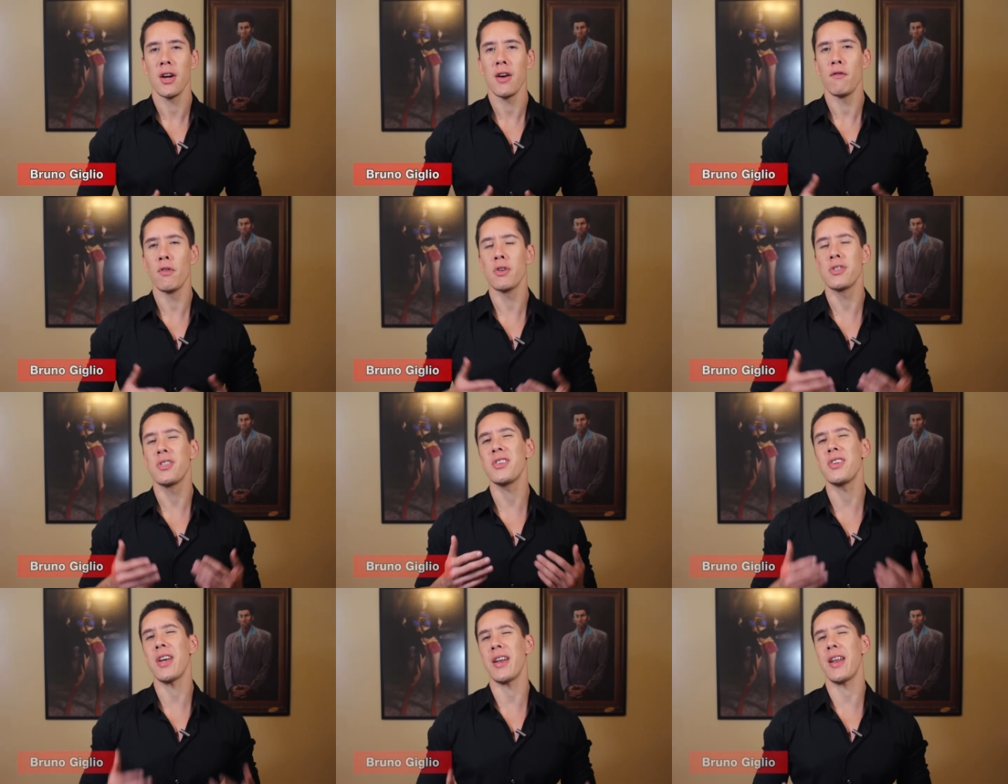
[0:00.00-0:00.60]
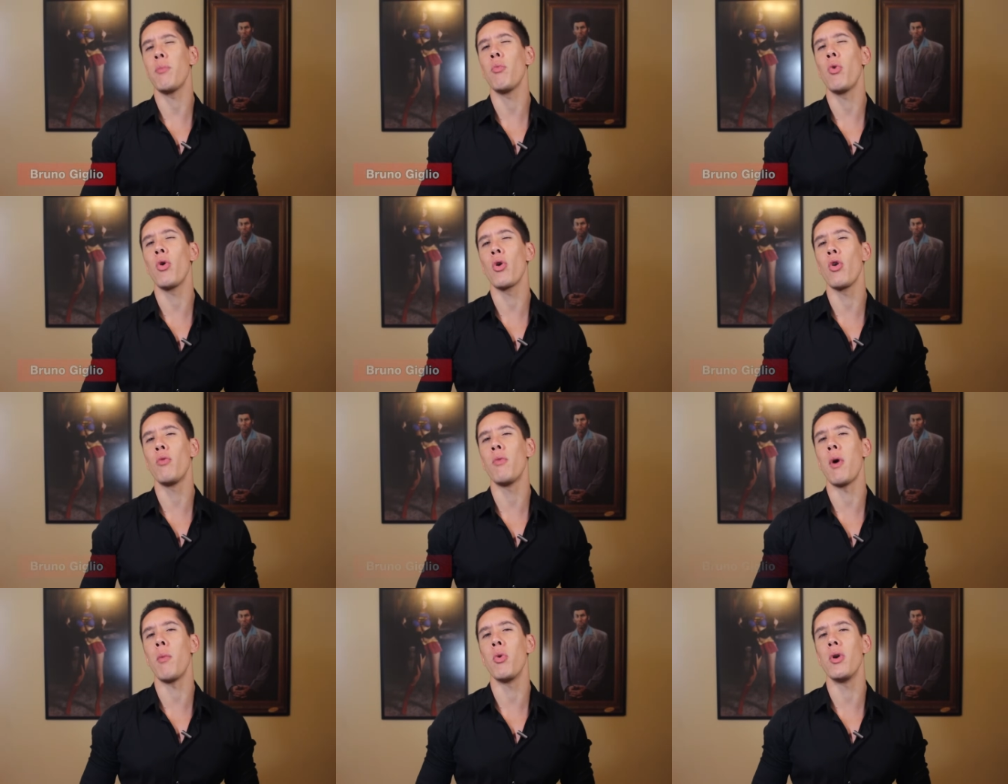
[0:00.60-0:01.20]
Você já
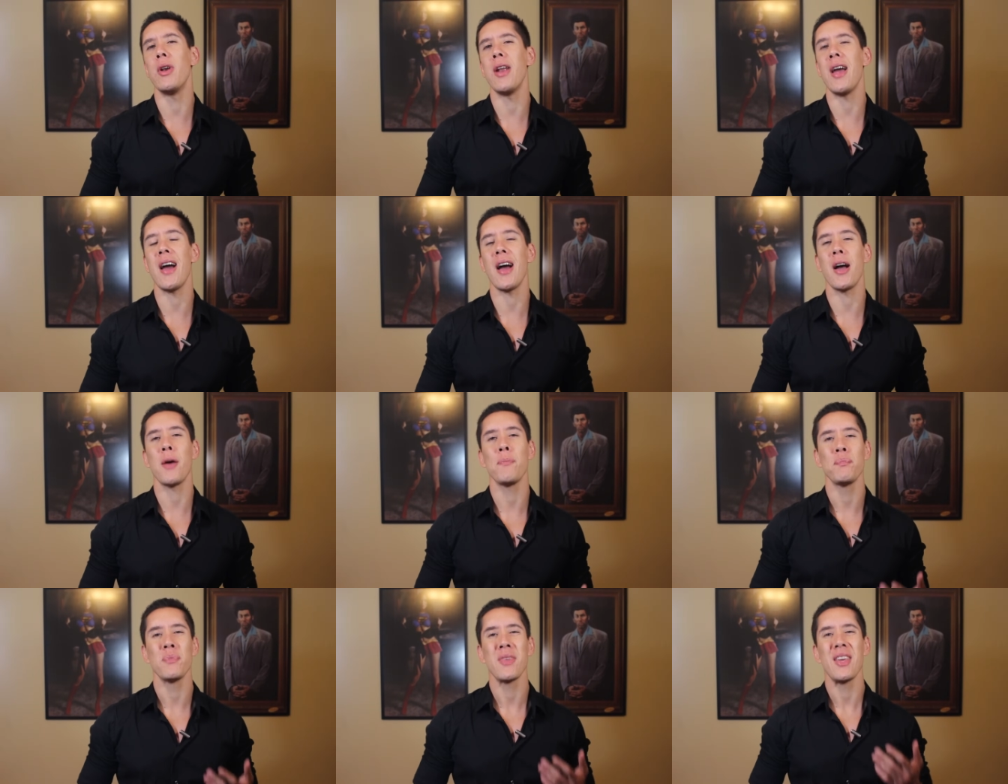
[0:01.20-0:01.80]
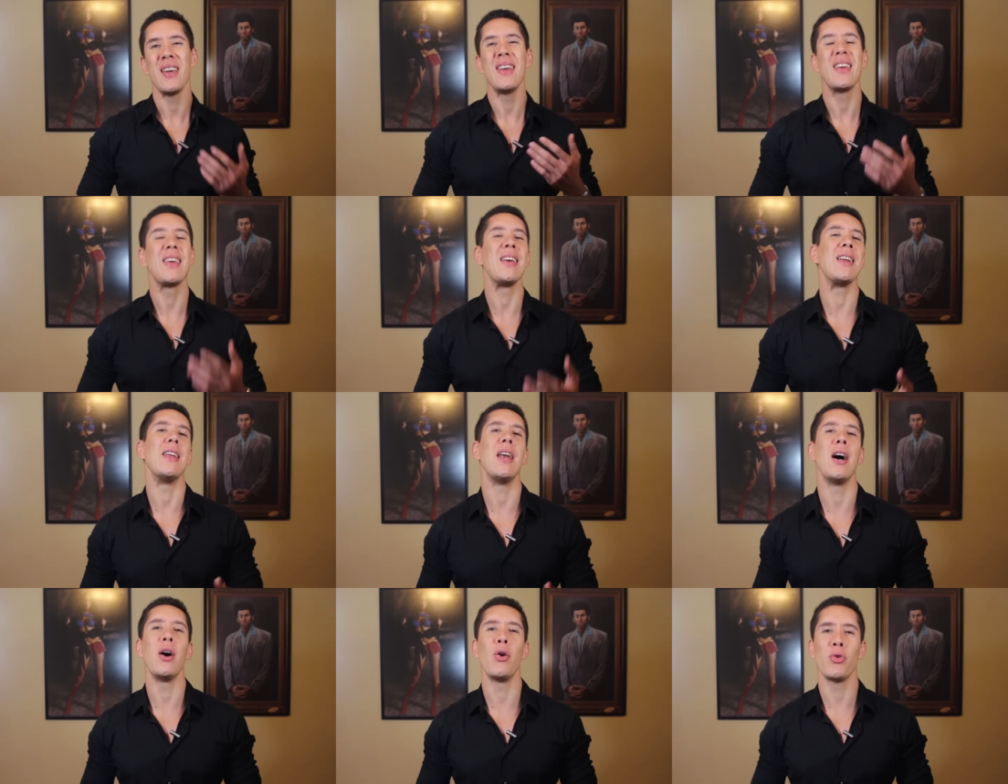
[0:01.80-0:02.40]
namorou uma mulher que
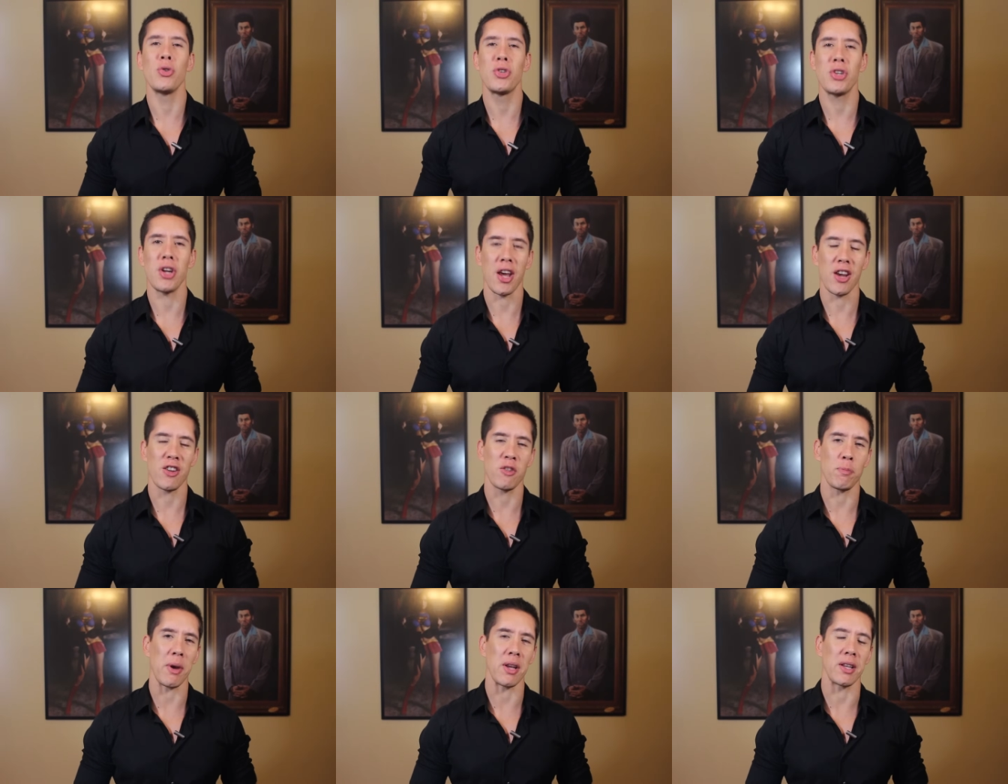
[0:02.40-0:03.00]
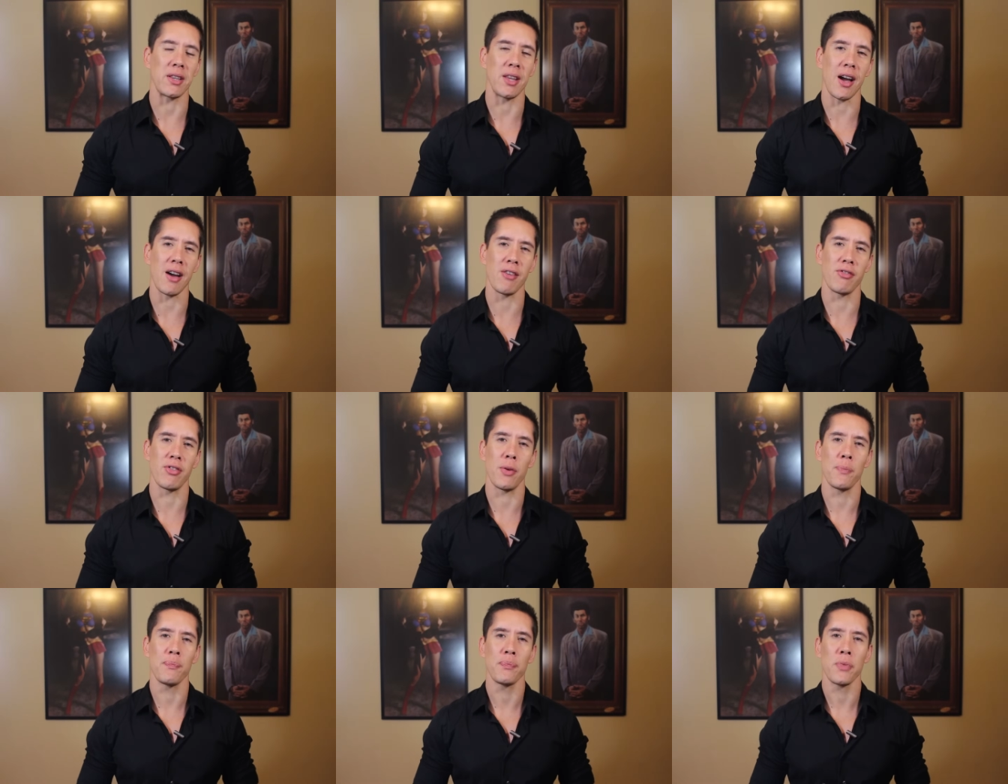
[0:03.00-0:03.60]
não te
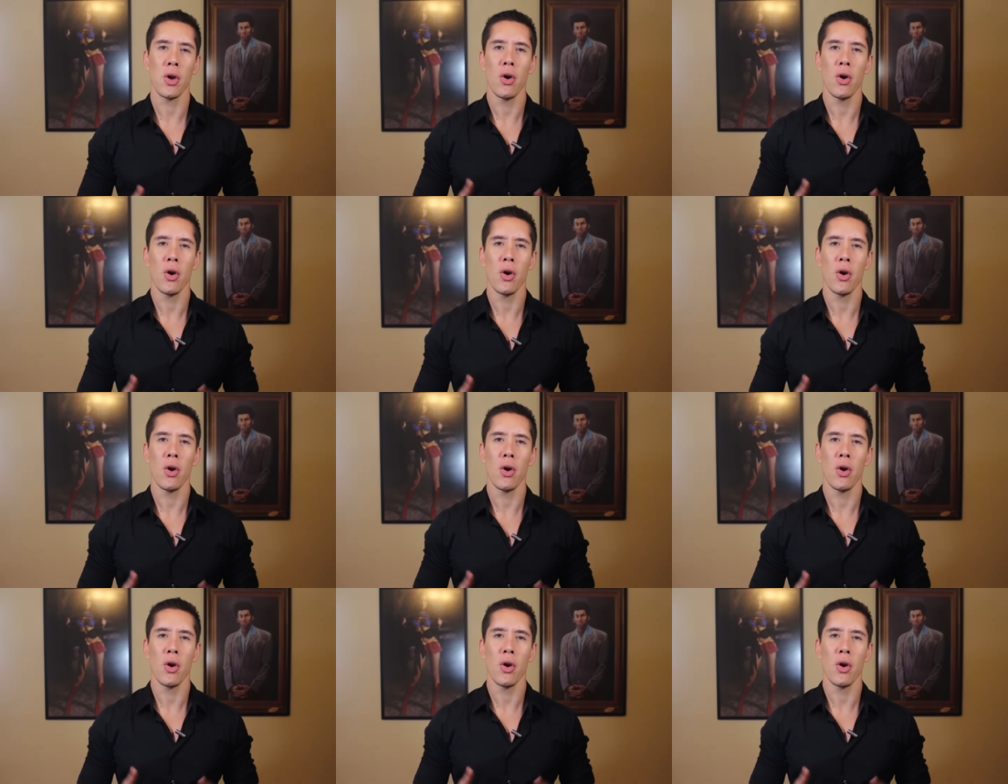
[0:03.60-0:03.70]
respeitava?